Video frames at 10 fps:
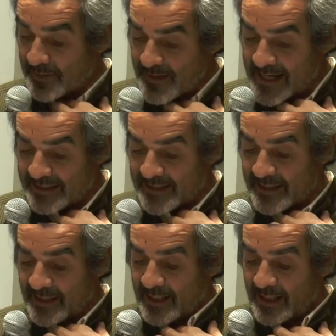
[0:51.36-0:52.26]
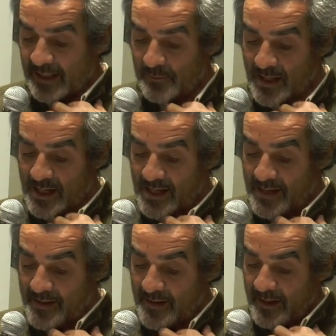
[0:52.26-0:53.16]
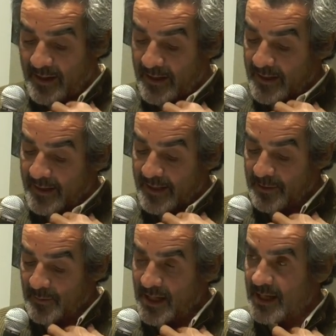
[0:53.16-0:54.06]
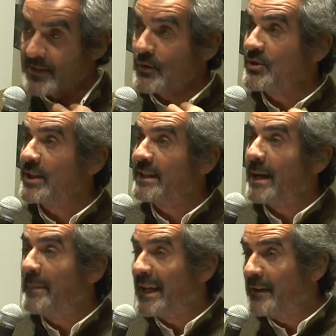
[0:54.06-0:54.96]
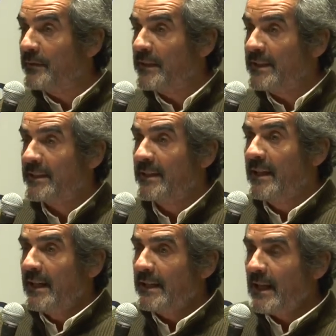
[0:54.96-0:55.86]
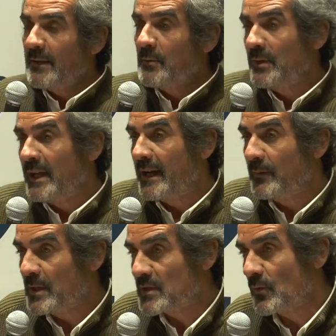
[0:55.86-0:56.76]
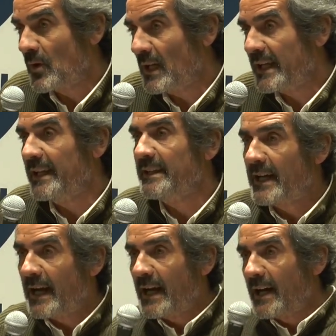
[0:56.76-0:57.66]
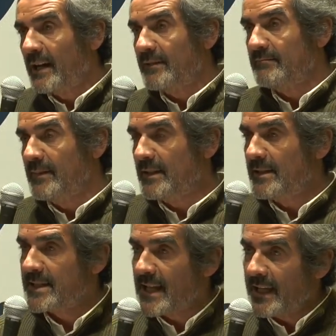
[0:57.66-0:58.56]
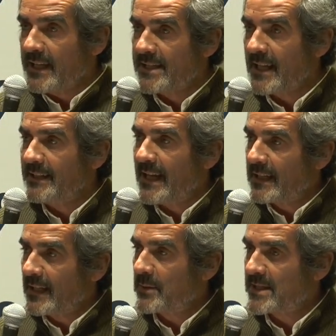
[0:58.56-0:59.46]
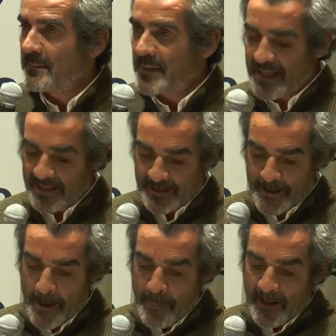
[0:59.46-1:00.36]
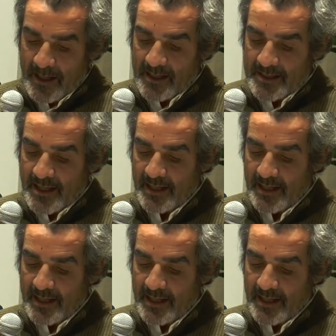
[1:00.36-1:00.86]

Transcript: privata, è una, eh, è una società benefit ed è una, una scuola che da 6-7 eh, anni a questa parte eh, sta